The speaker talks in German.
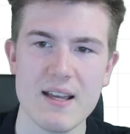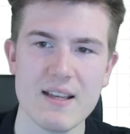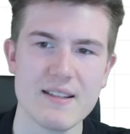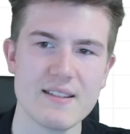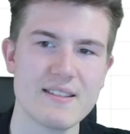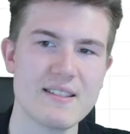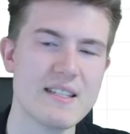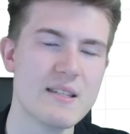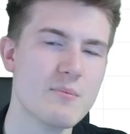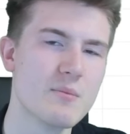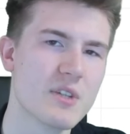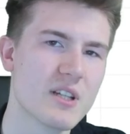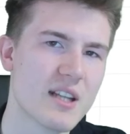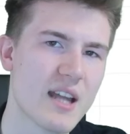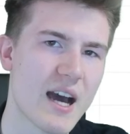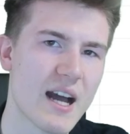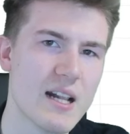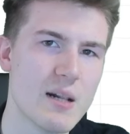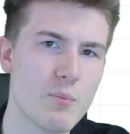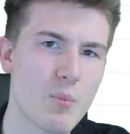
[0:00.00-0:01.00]

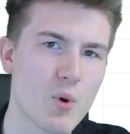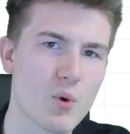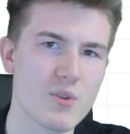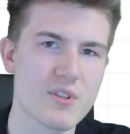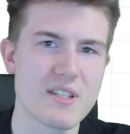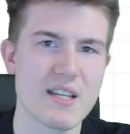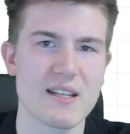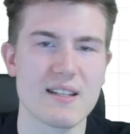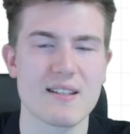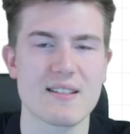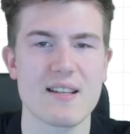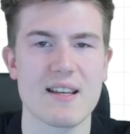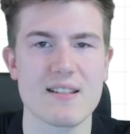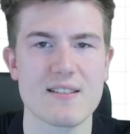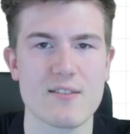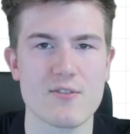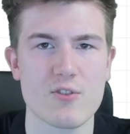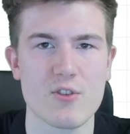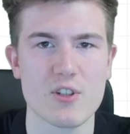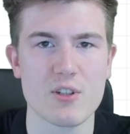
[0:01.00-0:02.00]
7,5 Das
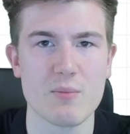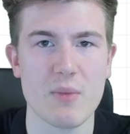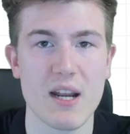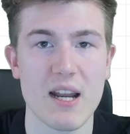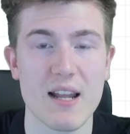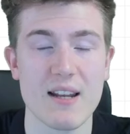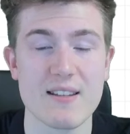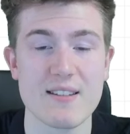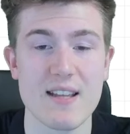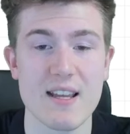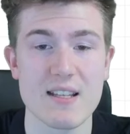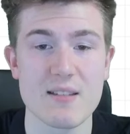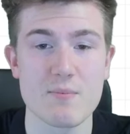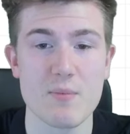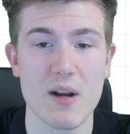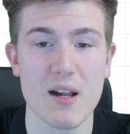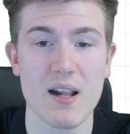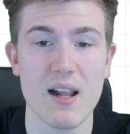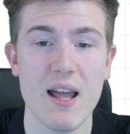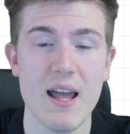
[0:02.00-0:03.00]
heißt, das sollte man alles
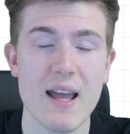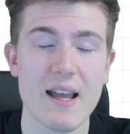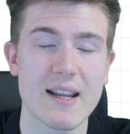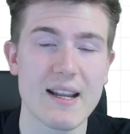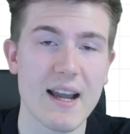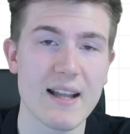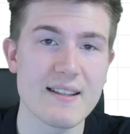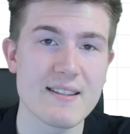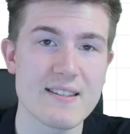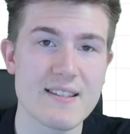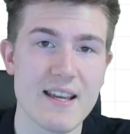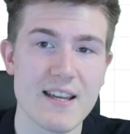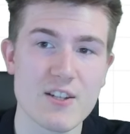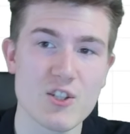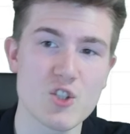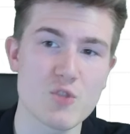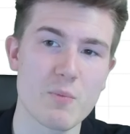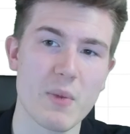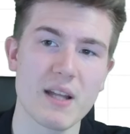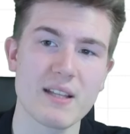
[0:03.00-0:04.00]
erstmal ganz
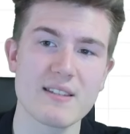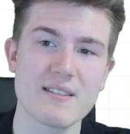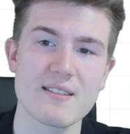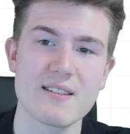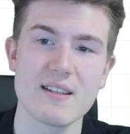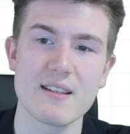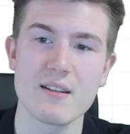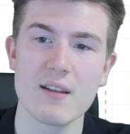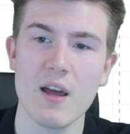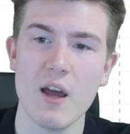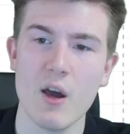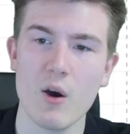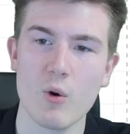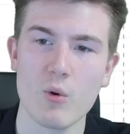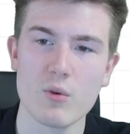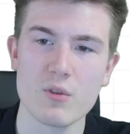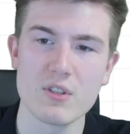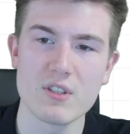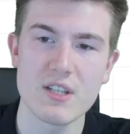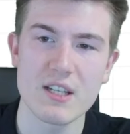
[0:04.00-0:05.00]
entspannt sehen.
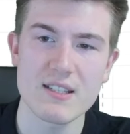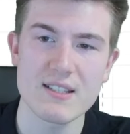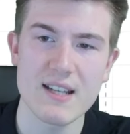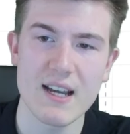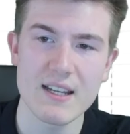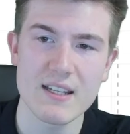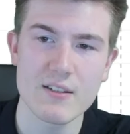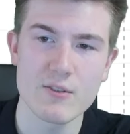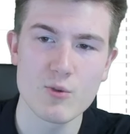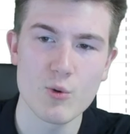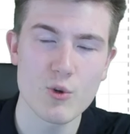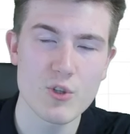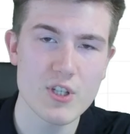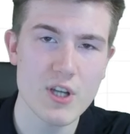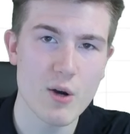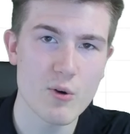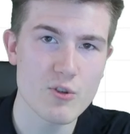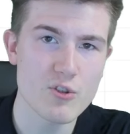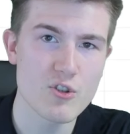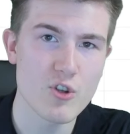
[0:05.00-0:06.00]
Und das kann hier
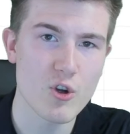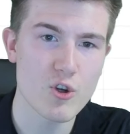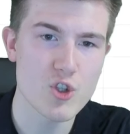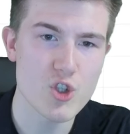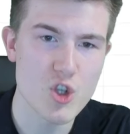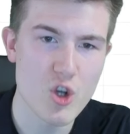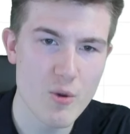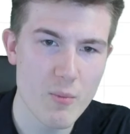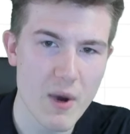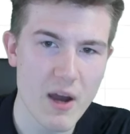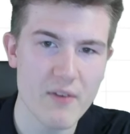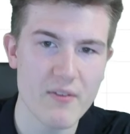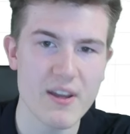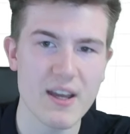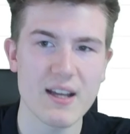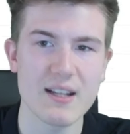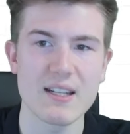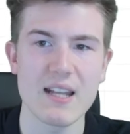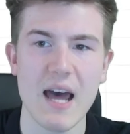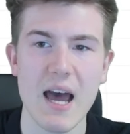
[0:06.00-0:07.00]
durchaus noch schlimmer
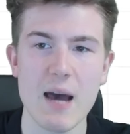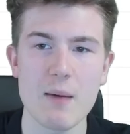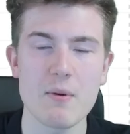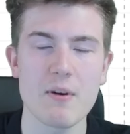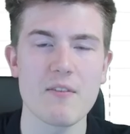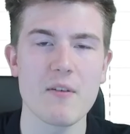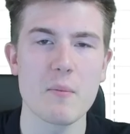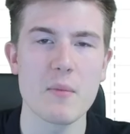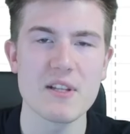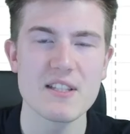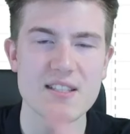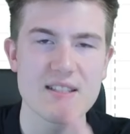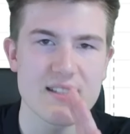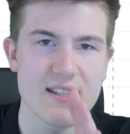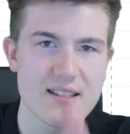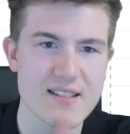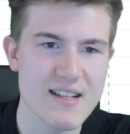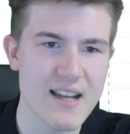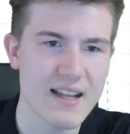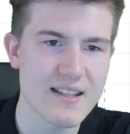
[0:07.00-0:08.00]
werden. Aber wenn man sich
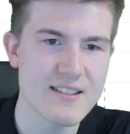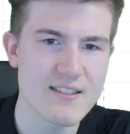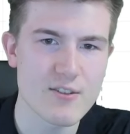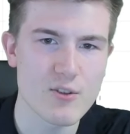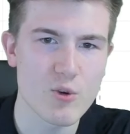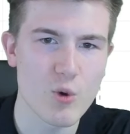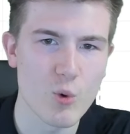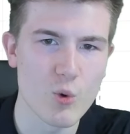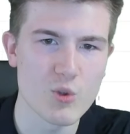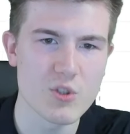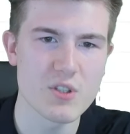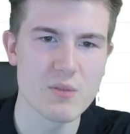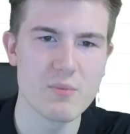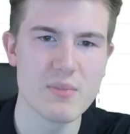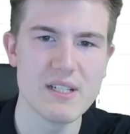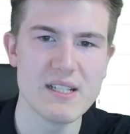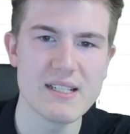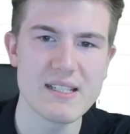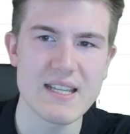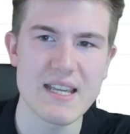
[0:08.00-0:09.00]
das ganze große
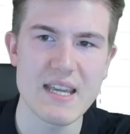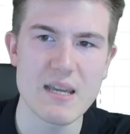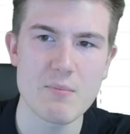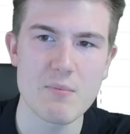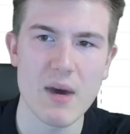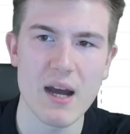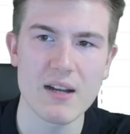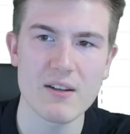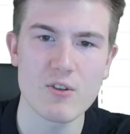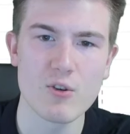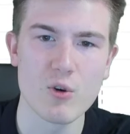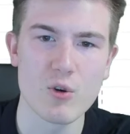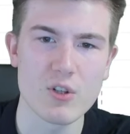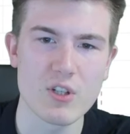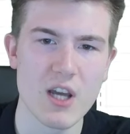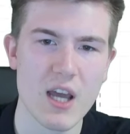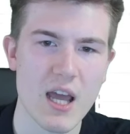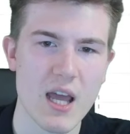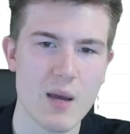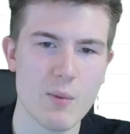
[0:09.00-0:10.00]
Bild eben
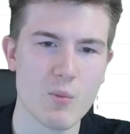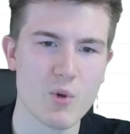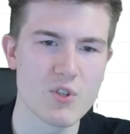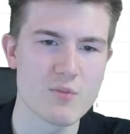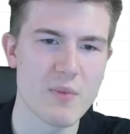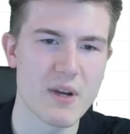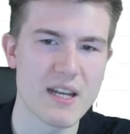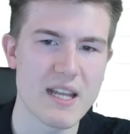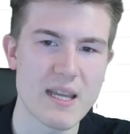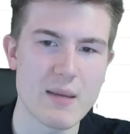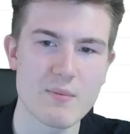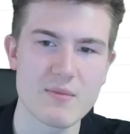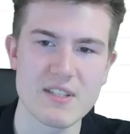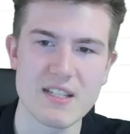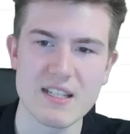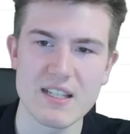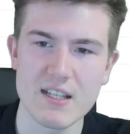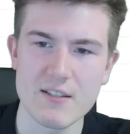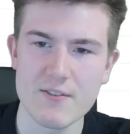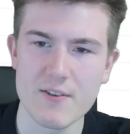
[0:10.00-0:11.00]
anguckt, muss man eben
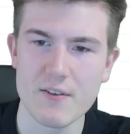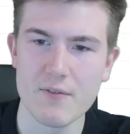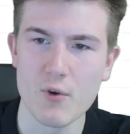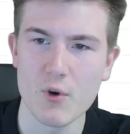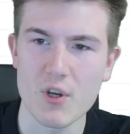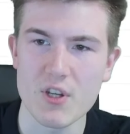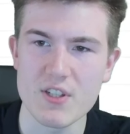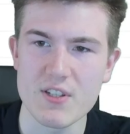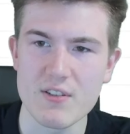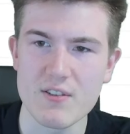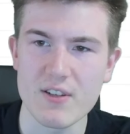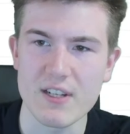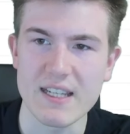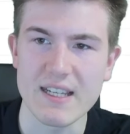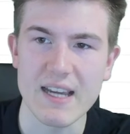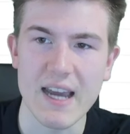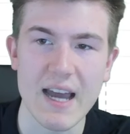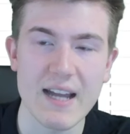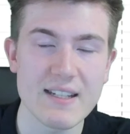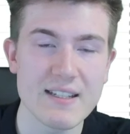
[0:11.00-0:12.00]
sehen, dass wir hier wirklich
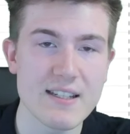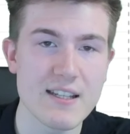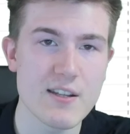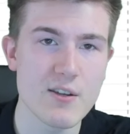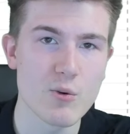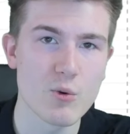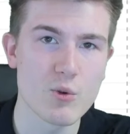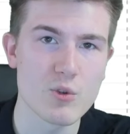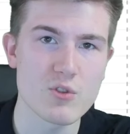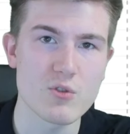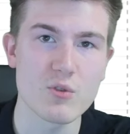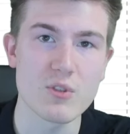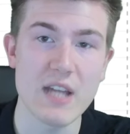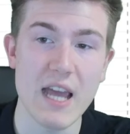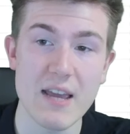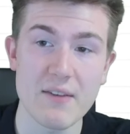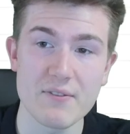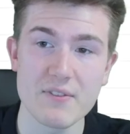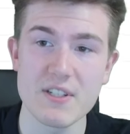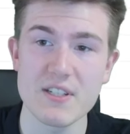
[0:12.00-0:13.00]
grandios und
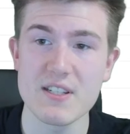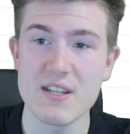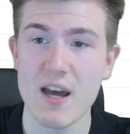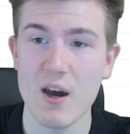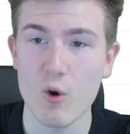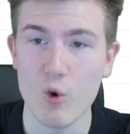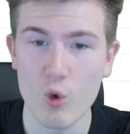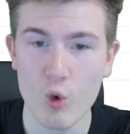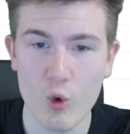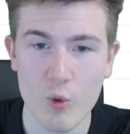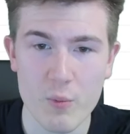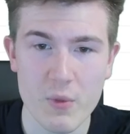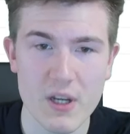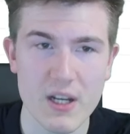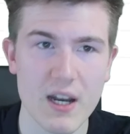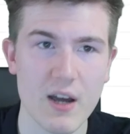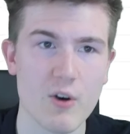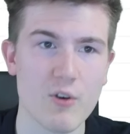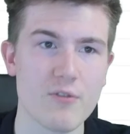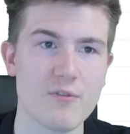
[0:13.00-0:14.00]
heftig nach oben
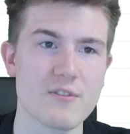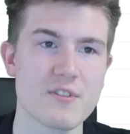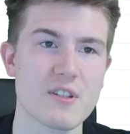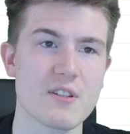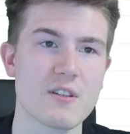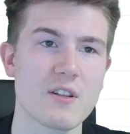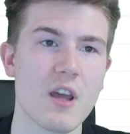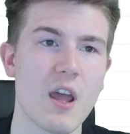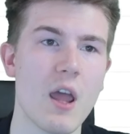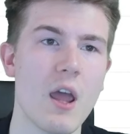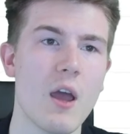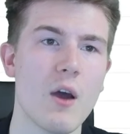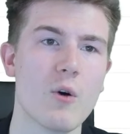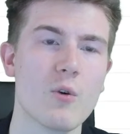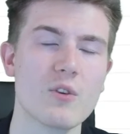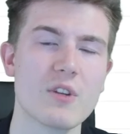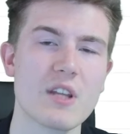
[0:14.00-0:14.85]
gelaufen sind und